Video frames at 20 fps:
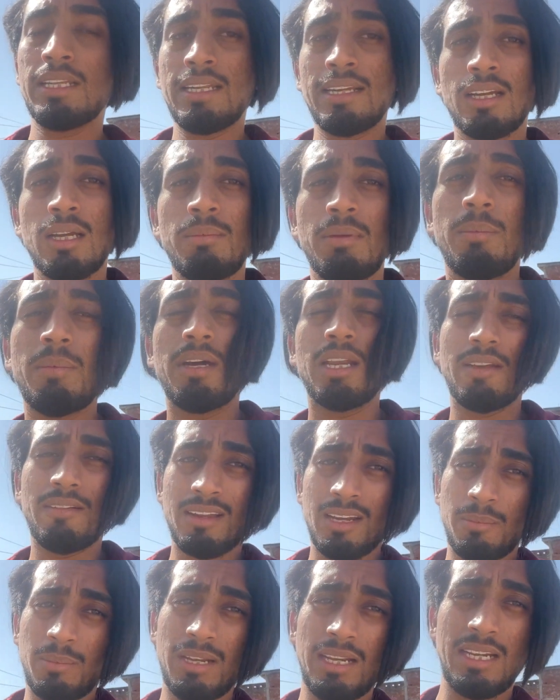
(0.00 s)
देंगे अभी पानी
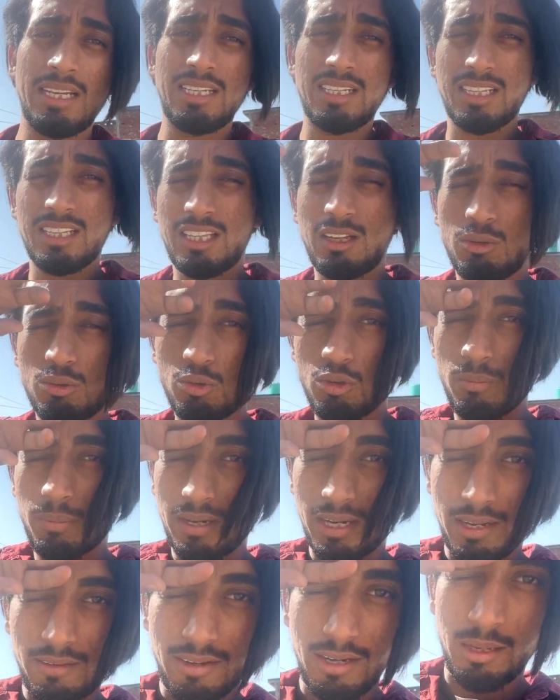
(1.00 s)
वानी पिलाने चलते हैं उसको
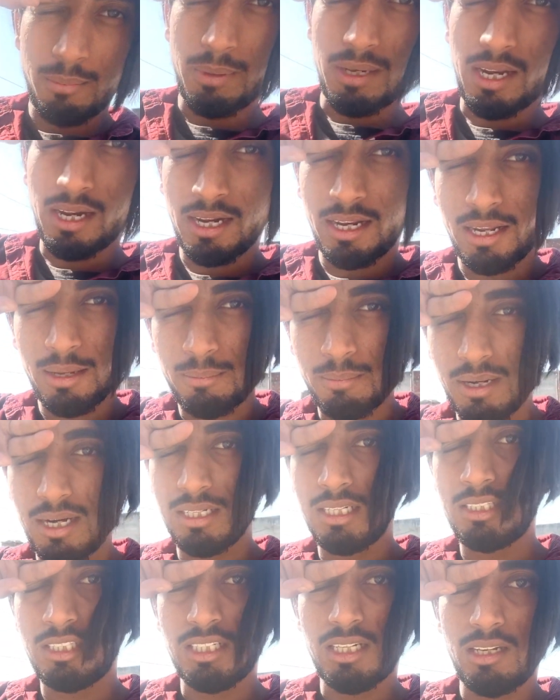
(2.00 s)
पानी वानी पिलाने के
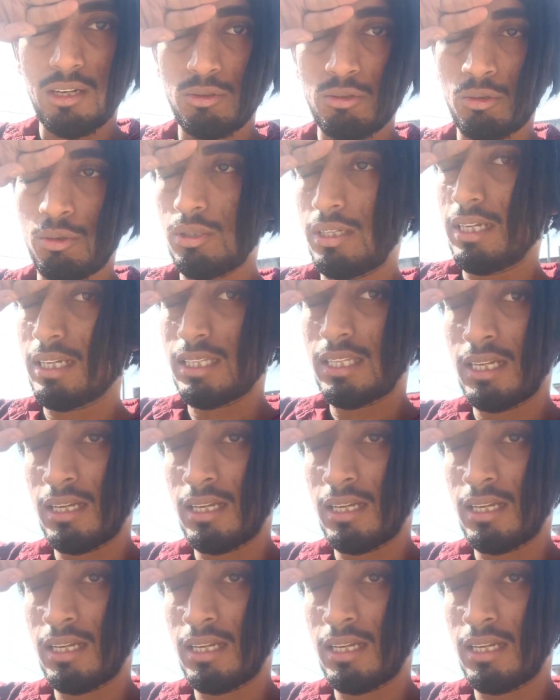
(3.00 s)
बाद इन उसको देखते